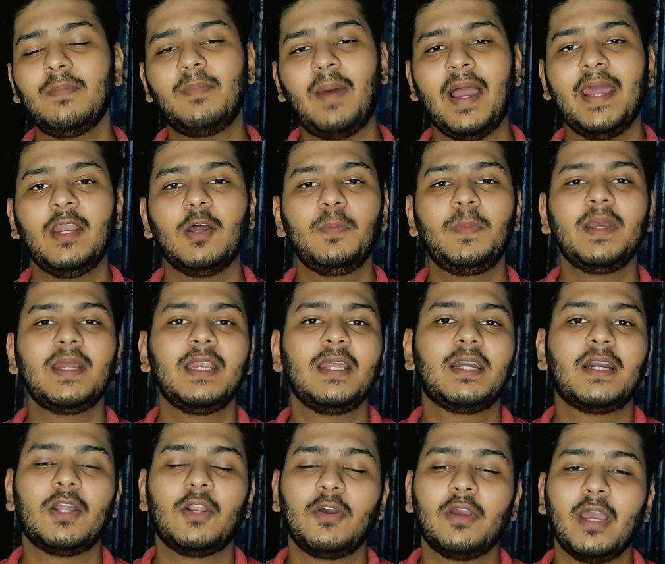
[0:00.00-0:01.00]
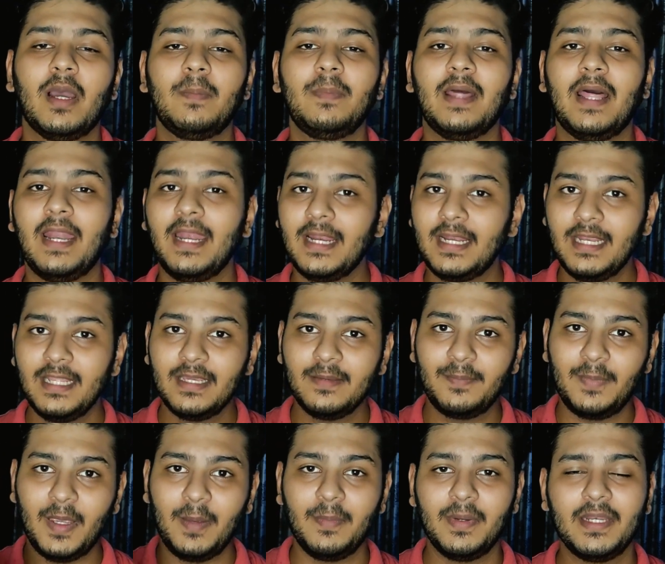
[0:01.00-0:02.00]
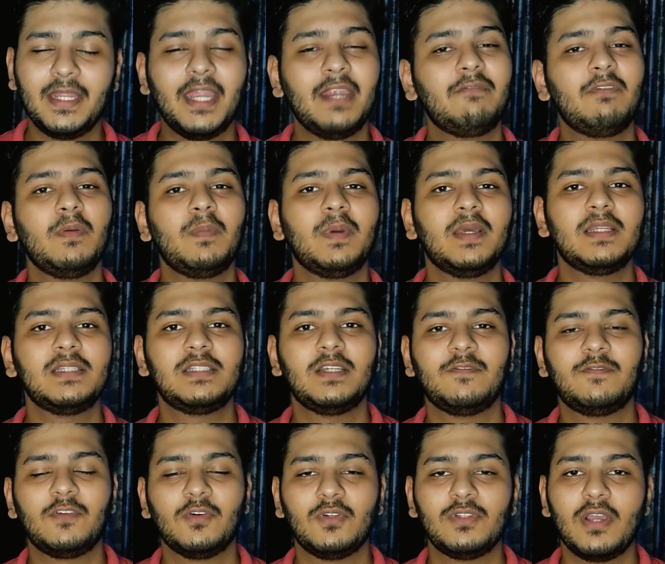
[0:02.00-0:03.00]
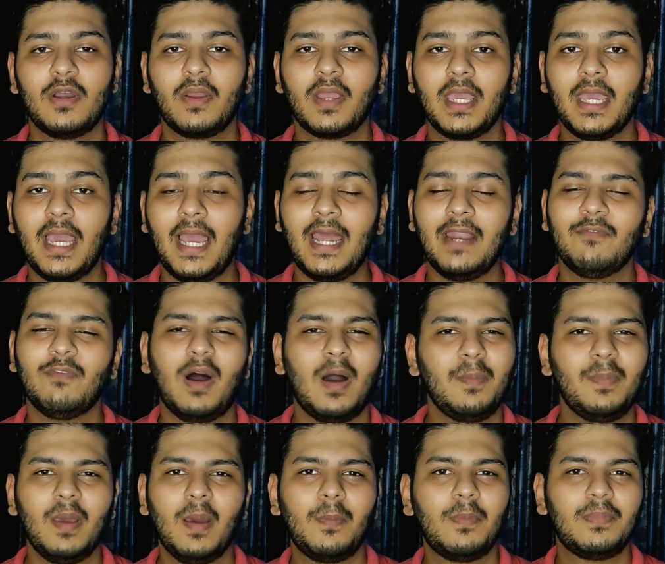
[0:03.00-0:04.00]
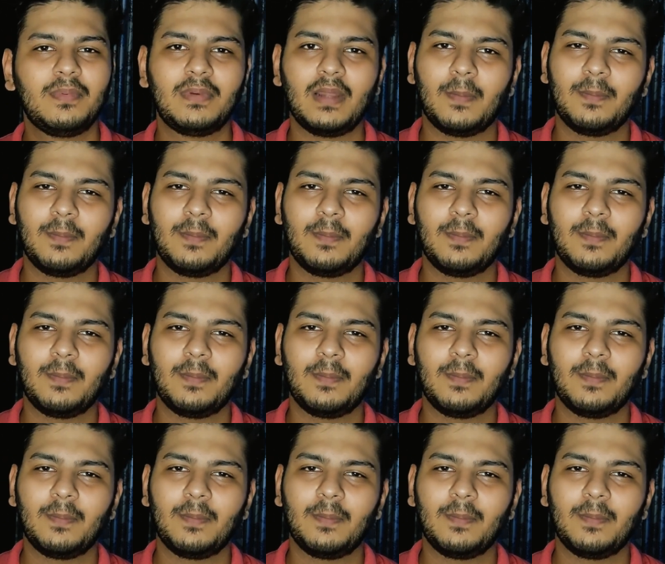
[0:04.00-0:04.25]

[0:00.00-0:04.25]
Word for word: आप बाय नाउ पे क्लिक करोगे आप डायरेक्टली पेमेंट गेटवे पे शिफ्ट हो जाओगे एंड वहाँ पे आप